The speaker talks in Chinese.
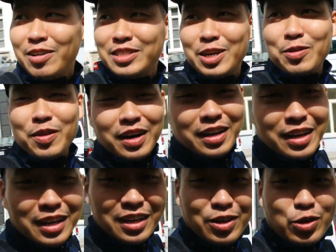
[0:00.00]
后结果
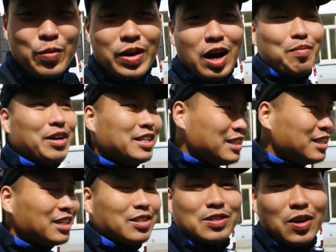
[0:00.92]
用不了煤气
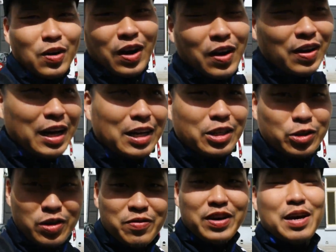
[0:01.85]
也就糟糕了；
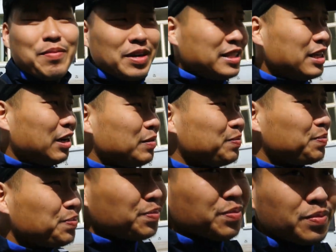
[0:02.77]
水费也没交，
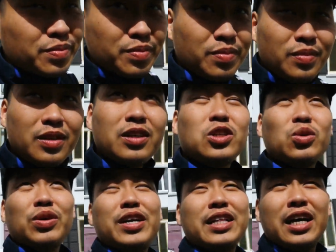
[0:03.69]

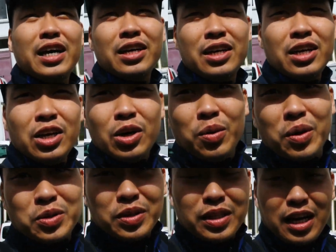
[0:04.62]
所以呢，
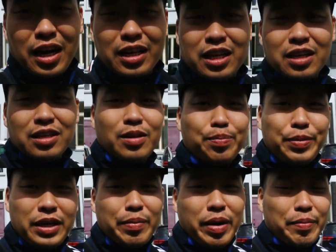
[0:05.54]
我觉得他可能
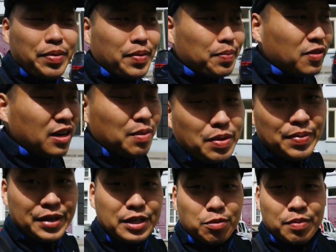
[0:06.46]
避免避为了避
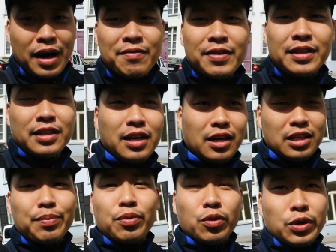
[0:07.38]
免这种麻烦呢，他可
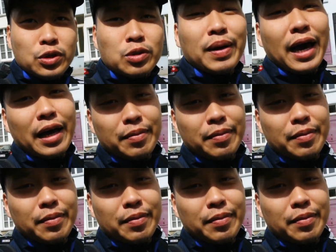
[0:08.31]
能不会去买，